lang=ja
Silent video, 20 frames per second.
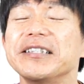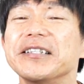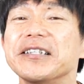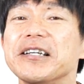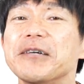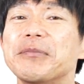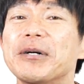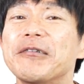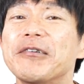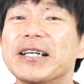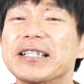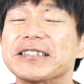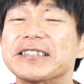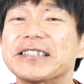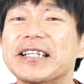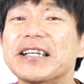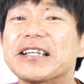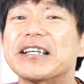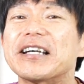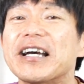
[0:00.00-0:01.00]
的なパワーが
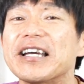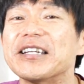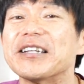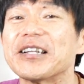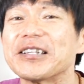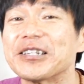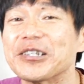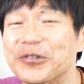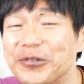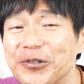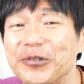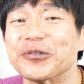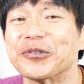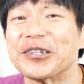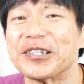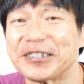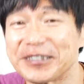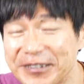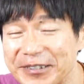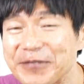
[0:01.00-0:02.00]
全開になっているというこ
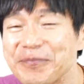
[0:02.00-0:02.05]
となんです。